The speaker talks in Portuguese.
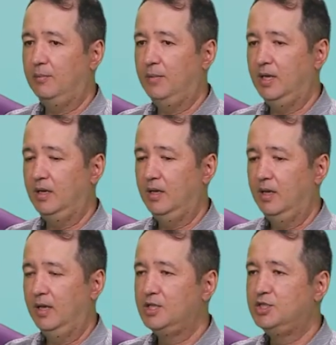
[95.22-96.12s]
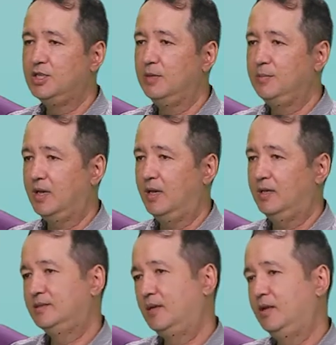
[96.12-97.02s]
bem dinâmica,
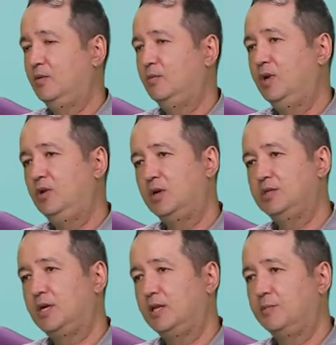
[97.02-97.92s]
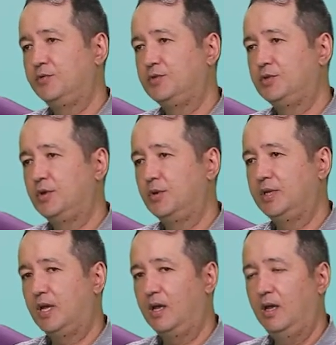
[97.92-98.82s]
extrair o melhor de cada profissional que
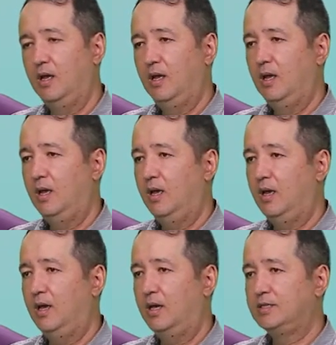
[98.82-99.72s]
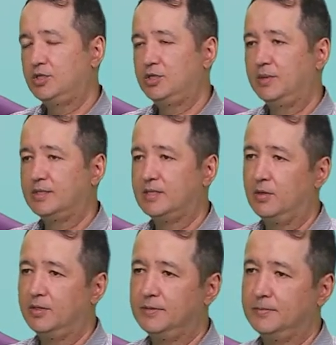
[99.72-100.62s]
está assistindo às
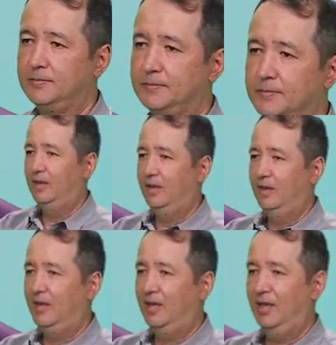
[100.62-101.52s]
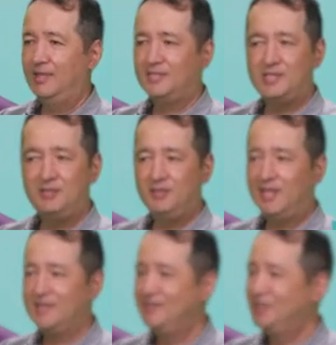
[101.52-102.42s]
aulas. As
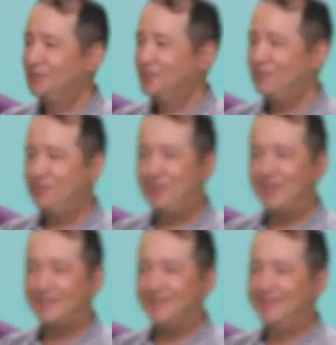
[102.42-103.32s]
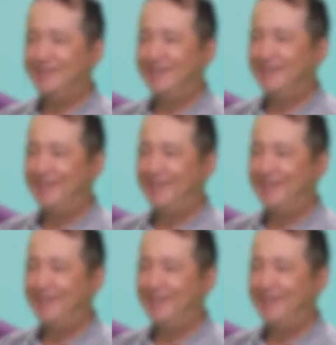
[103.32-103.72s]
atividades não são fáceis.